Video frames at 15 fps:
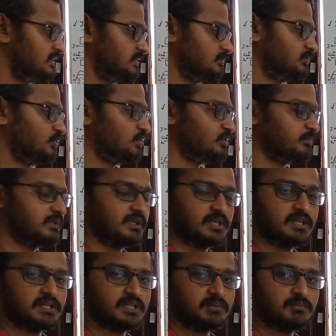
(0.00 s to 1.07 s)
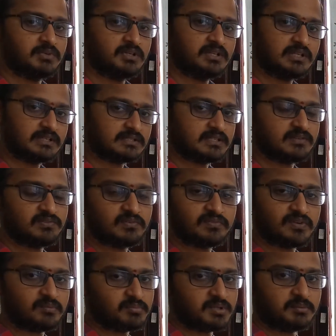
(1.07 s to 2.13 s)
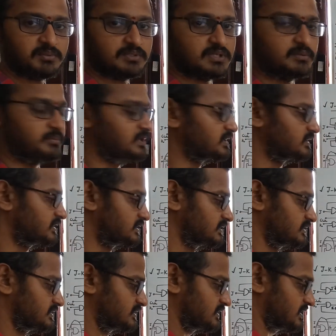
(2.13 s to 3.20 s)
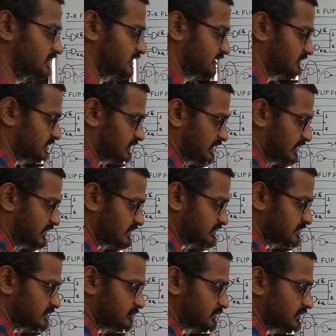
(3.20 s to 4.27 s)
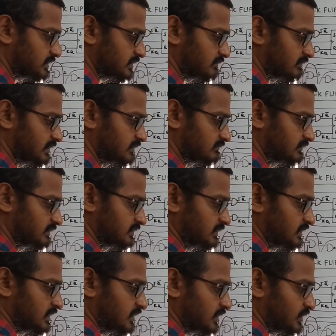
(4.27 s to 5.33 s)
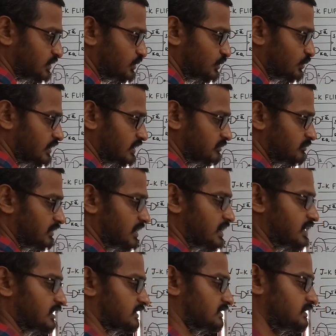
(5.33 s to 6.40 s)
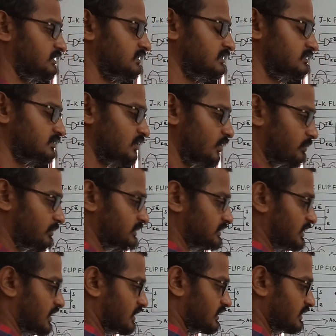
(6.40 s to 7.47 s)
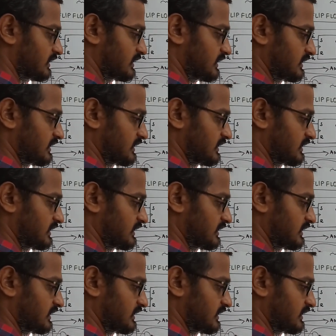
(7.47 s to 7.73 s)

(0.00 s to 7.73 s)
இது மூணுமே நம்ம எஸ்ஆர் ஃபிஃப்டில் அப்படியே பார்த்தோம் அப்படியே தான் இருந்துச்சு ஆனால் இந்த கடைசி இதை பாருங்கள் ஒன் ஒன் கியூஎன் பார் ஸோ அப்போ டாகுல்